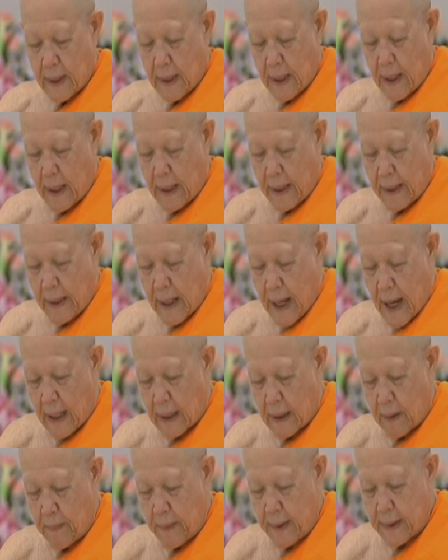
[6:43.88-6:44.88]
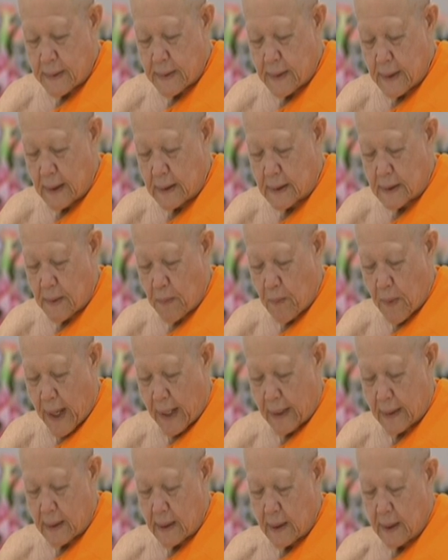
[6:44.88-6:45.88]
กัลยาณมิตรสื่อส
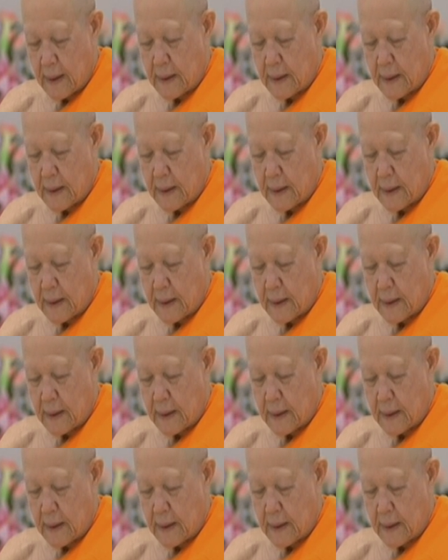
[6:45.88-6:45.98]
บัติ